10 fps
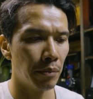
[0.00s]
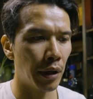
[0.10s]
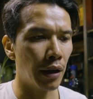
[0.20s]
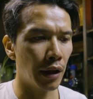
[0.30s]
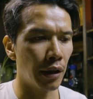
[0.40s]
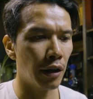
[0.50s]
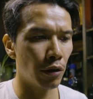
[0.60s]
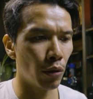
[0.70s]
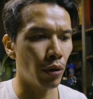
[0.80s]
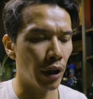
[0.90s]
まあ、例
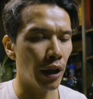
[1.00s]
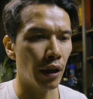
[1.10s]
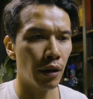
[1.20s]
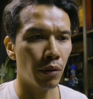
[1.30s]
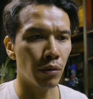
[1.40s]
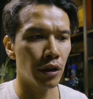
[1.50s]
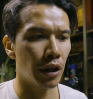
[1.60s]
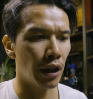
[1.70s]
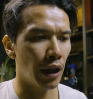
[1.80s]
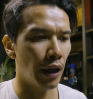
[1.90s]
年通り、この時
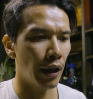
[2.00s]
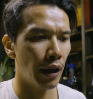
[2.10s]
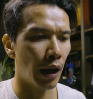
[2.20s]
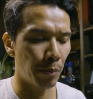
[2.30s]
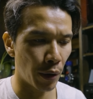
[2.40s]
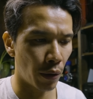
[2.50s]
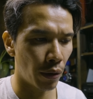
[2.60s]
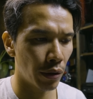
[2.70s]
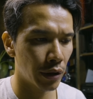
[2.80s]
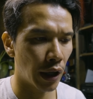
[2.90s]
期に発
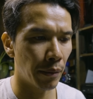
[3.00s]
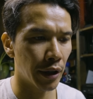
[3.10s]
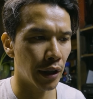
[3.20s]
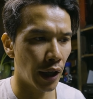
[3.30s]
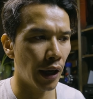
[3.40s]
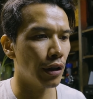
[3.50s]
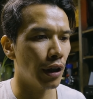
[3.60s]
表されましたね。